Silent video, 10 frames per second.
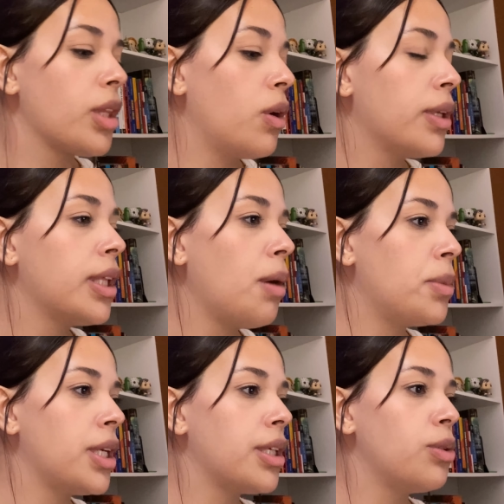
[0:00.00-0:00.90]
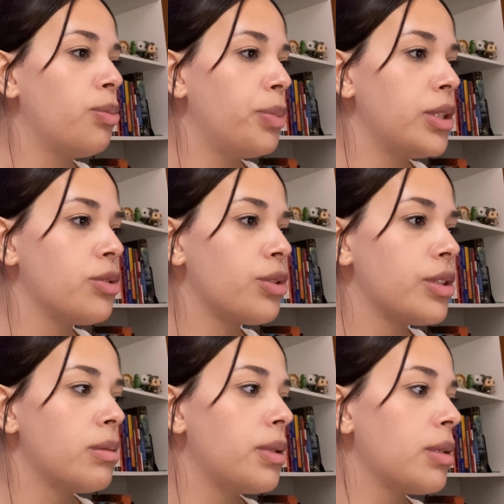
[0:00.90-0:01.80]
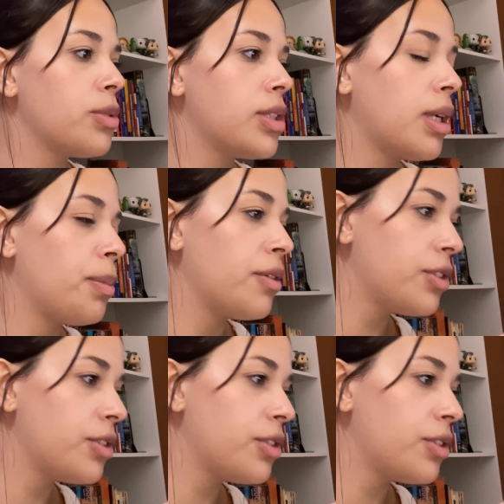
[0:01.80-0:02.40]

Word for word: Vou até abrir aqui o Pinterest pra mostrar pra